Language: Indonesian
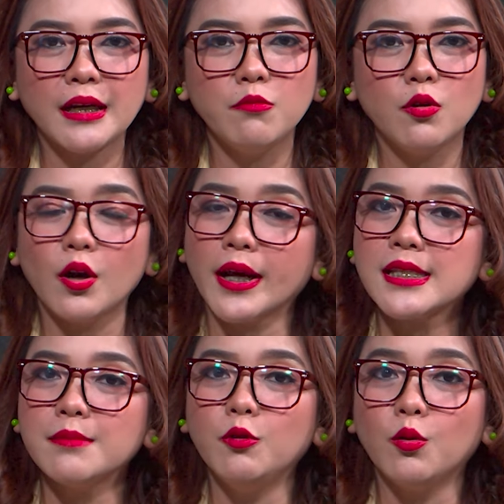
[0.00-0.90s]
ribu
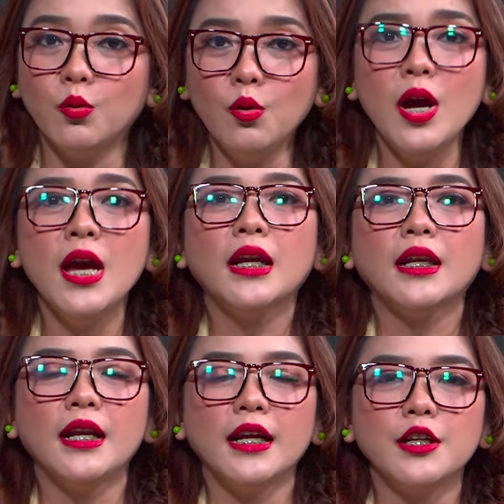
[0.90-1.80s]
koleksi buku
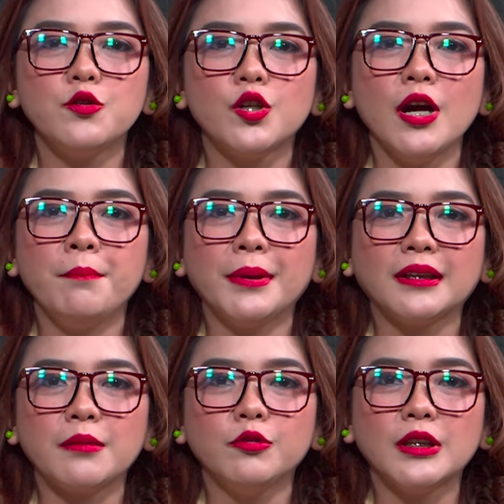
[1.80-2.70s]
dan ada juga
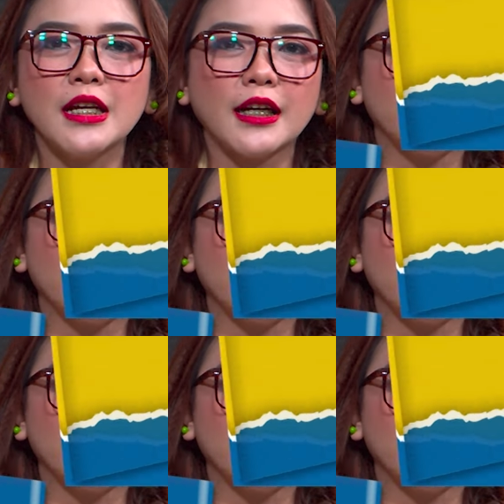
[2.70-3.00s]
4.395